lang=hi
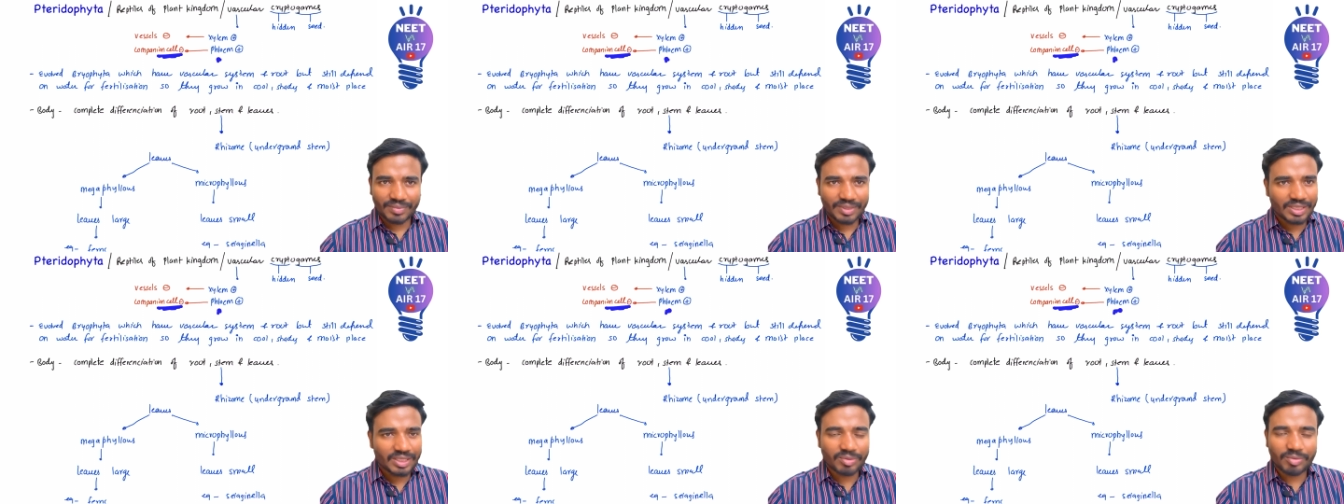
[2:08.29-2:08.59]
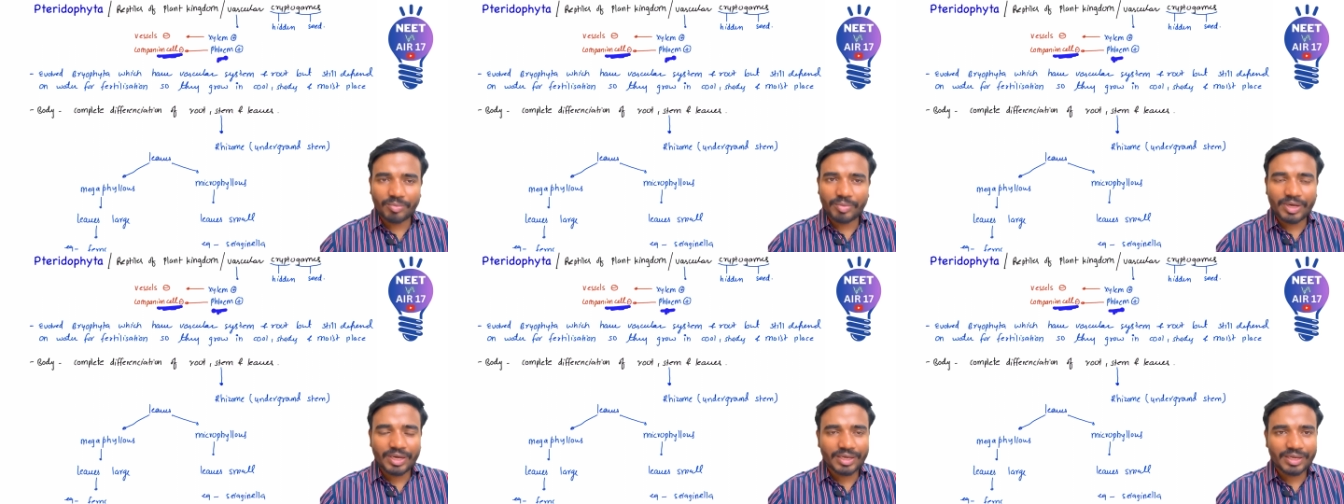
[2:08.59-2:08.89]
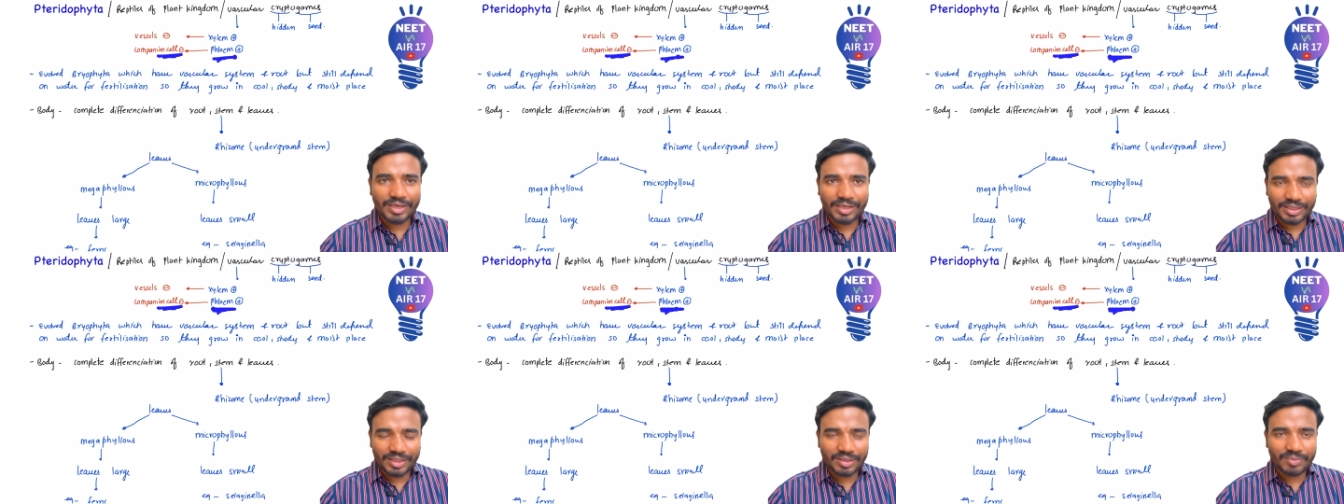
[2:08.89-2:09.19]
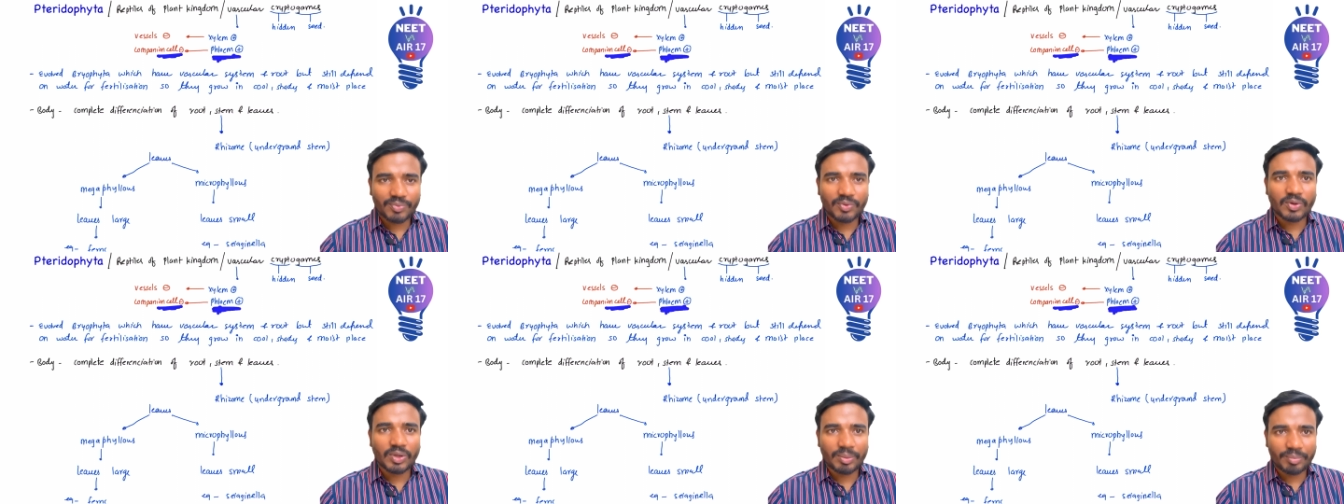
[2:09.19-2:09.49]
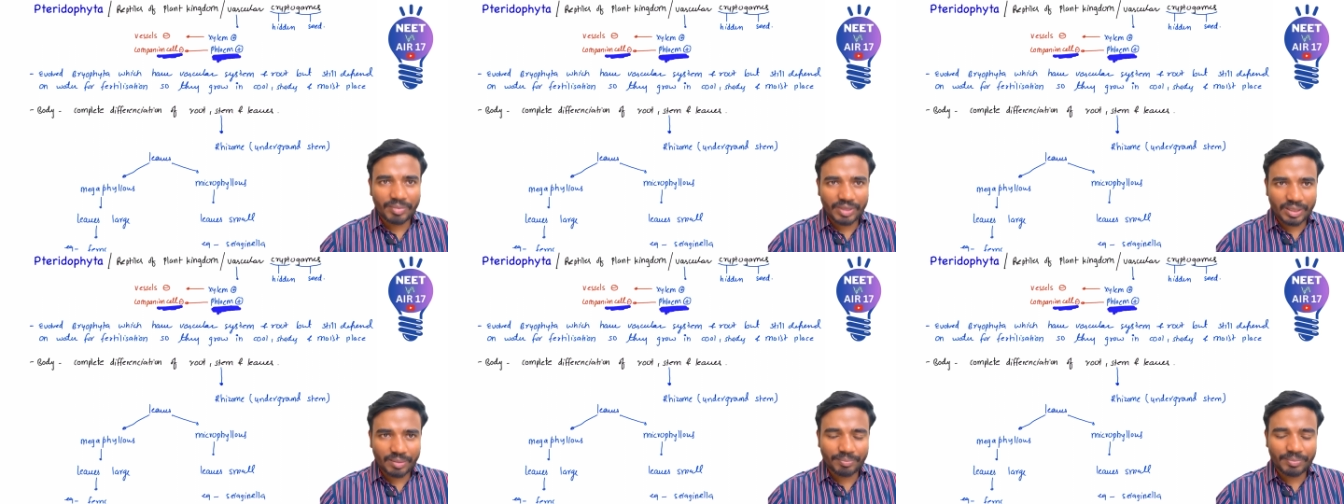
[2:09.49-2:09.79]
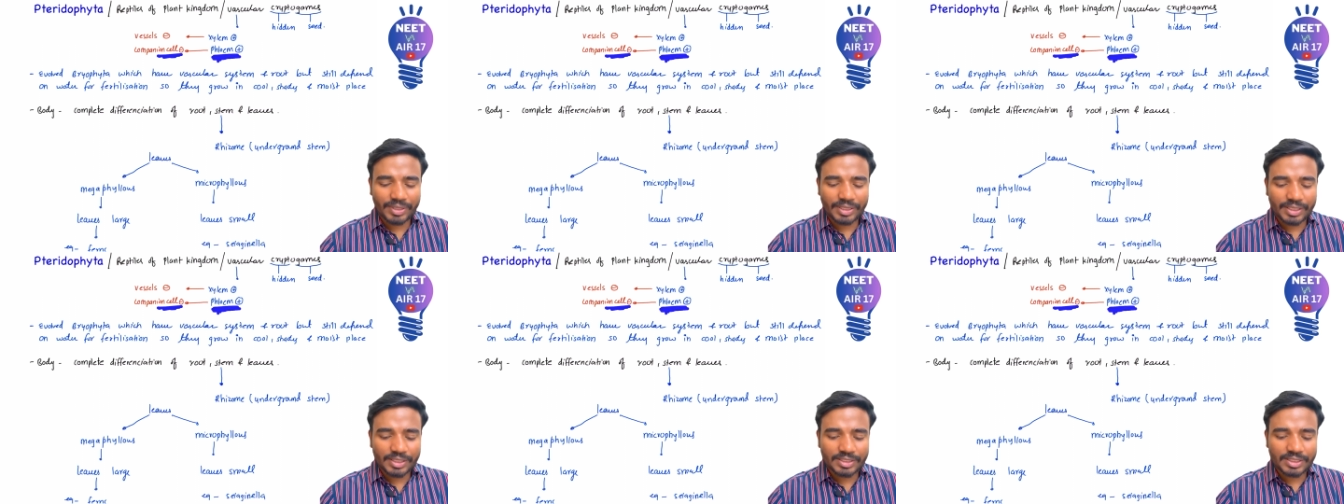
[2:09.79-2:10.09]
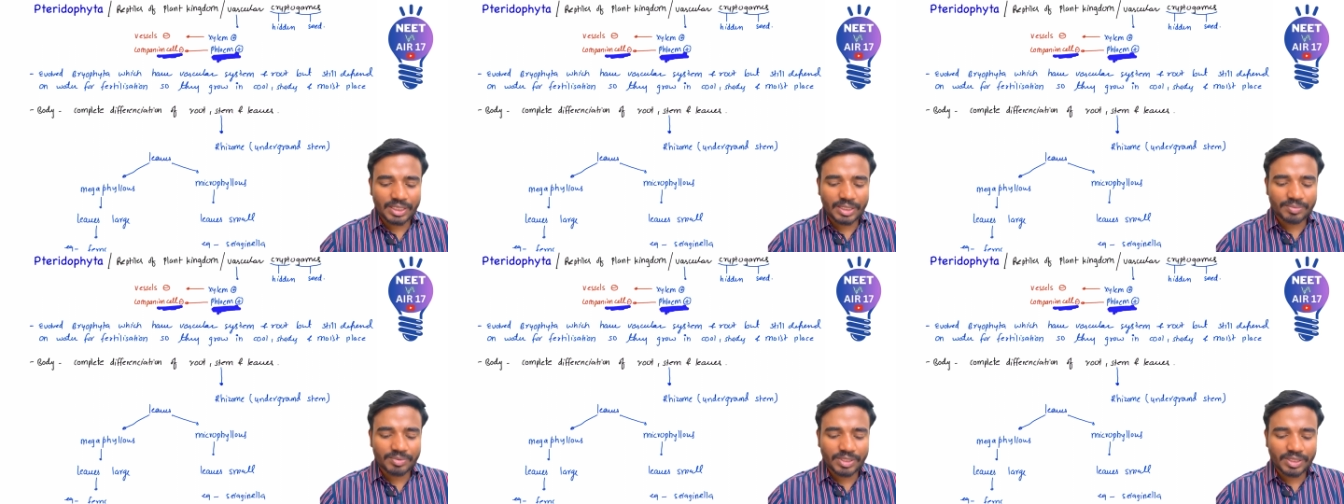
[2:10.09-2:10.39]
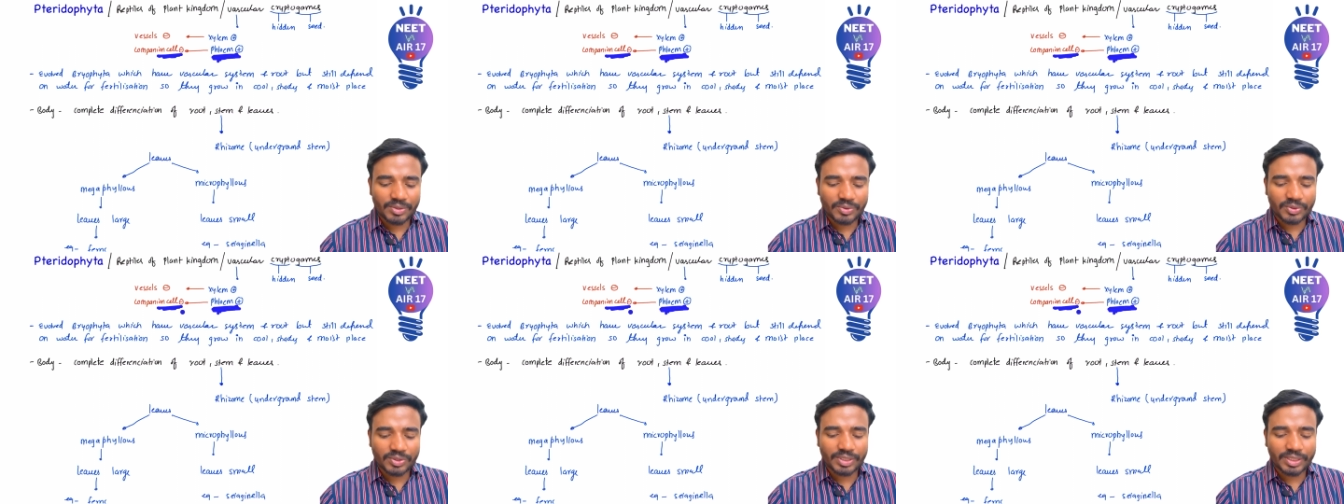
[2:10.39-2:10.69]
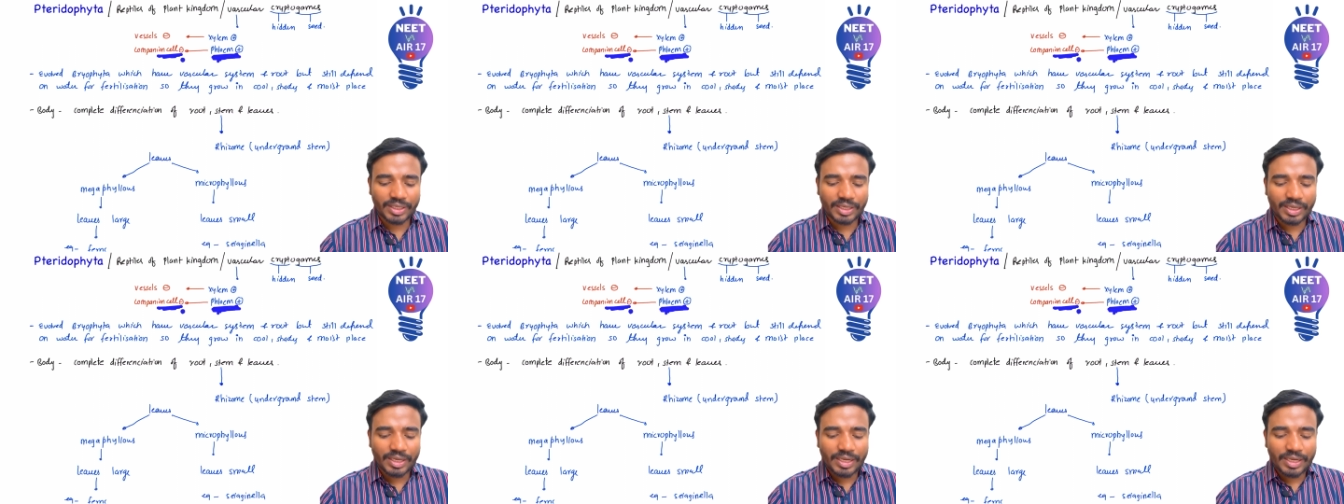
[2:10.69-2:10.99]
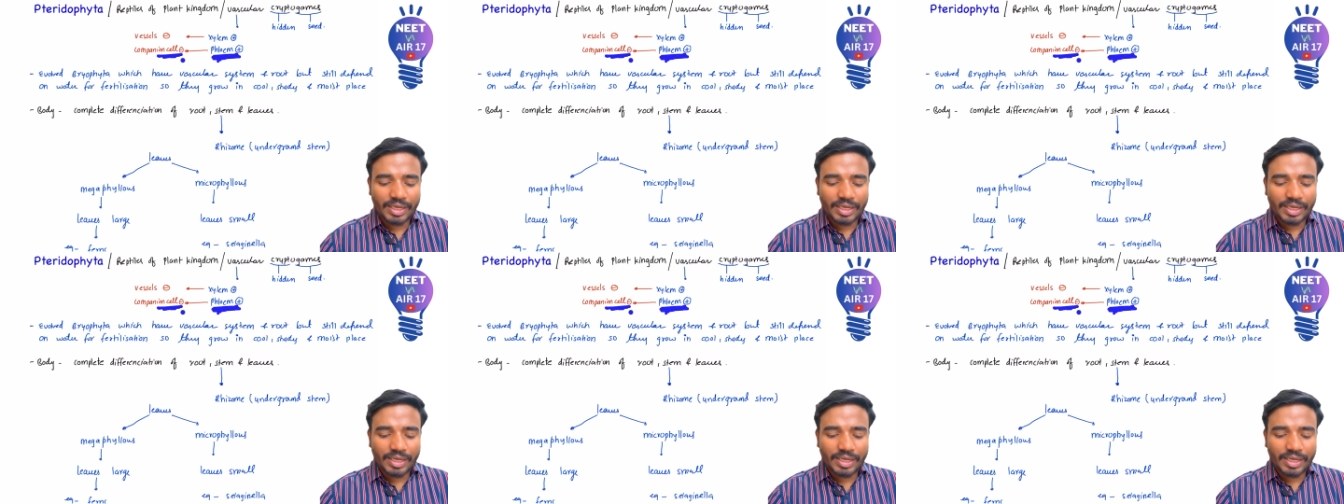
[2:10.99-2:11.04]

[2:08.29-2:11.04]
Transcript: समझ में आ गया यहाँ तक फ्लोएम में कंपेनियन सेल एबसेंट होता है